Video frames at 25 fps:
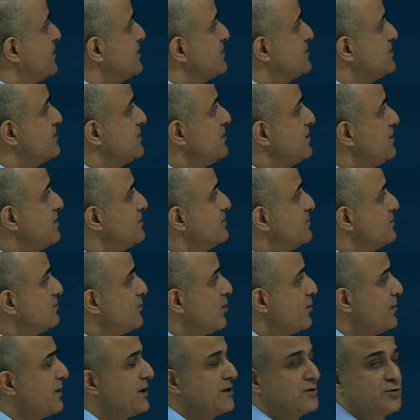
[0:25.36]
diferansiyel
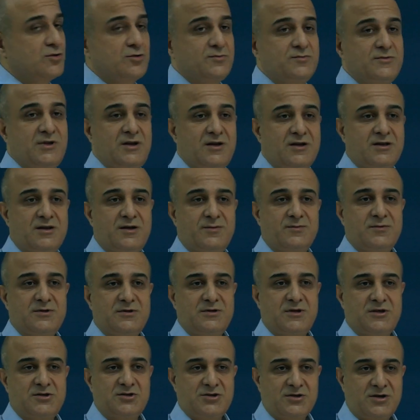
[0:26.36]
momentum
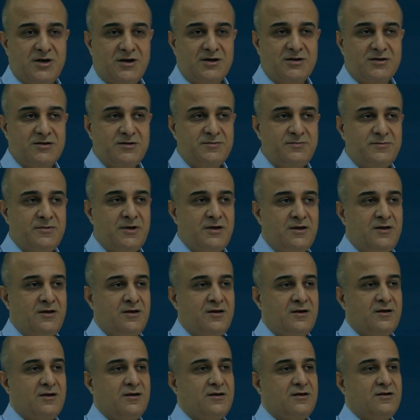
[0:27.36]
denklemini de çıkartıp
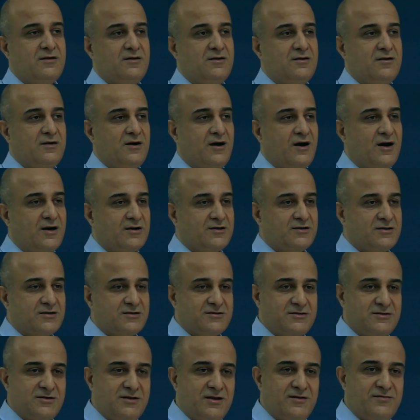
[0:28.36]
e,
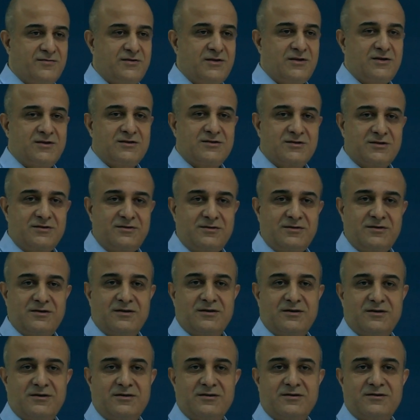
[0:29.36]
artık CFT için
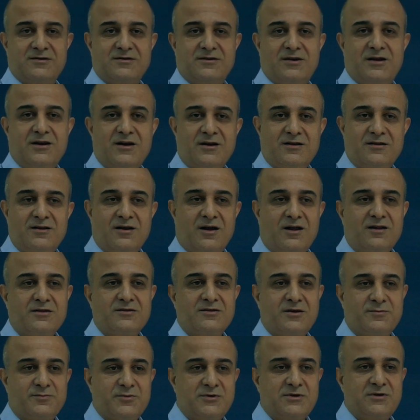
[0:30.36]
e, gerekli
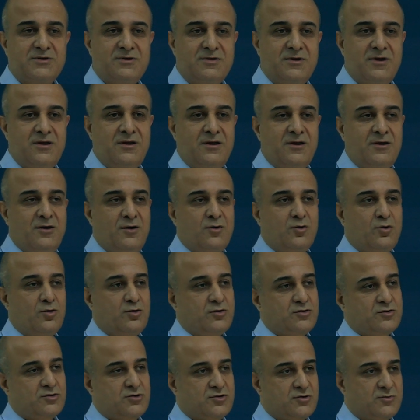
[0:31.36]
altyapıyı
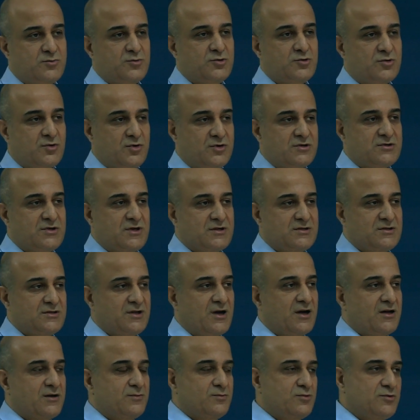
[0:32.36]
oluşturmuş
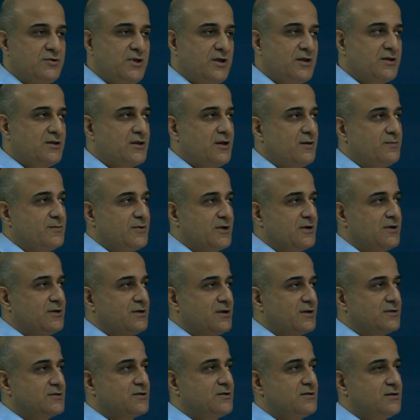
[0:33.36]
olacağız. Yani bu
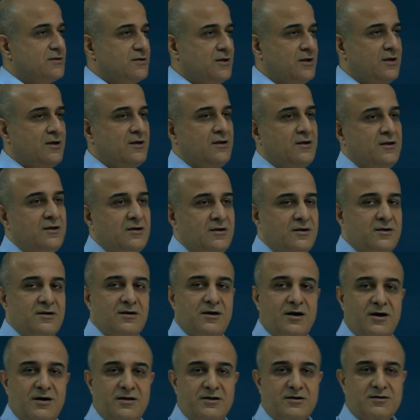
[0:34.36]
denklemleri nasıl
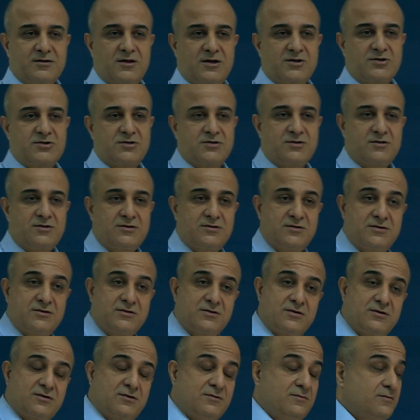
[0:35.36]

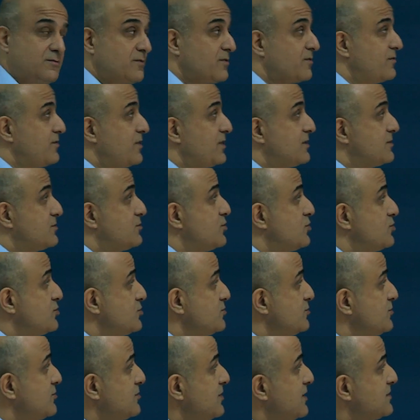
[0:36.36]
ayrıklaştırıldığı ve
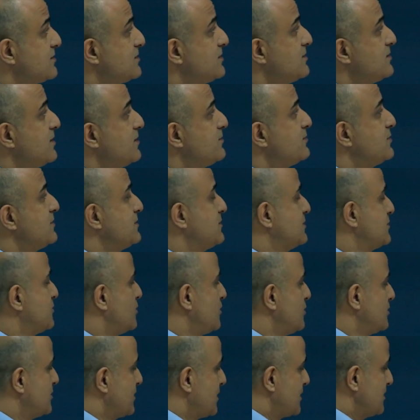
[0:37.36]
çözümü nasıl yapıldığı
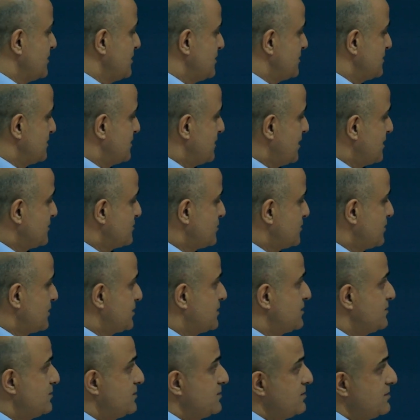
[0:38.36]
konularını daha
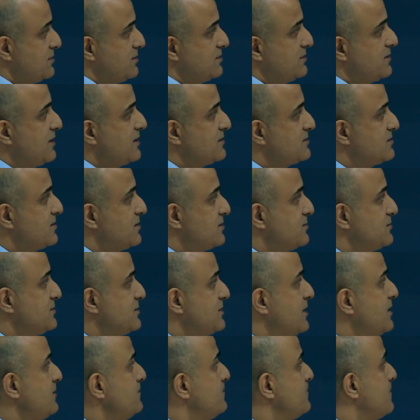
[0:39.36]
sonraki e,
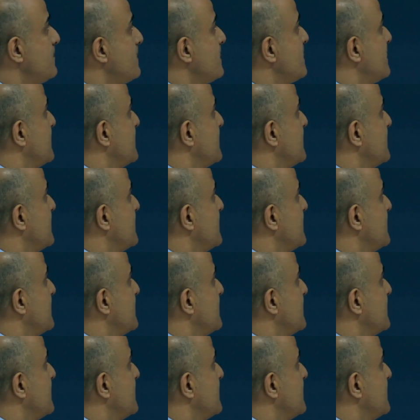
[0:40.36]
derslerimizde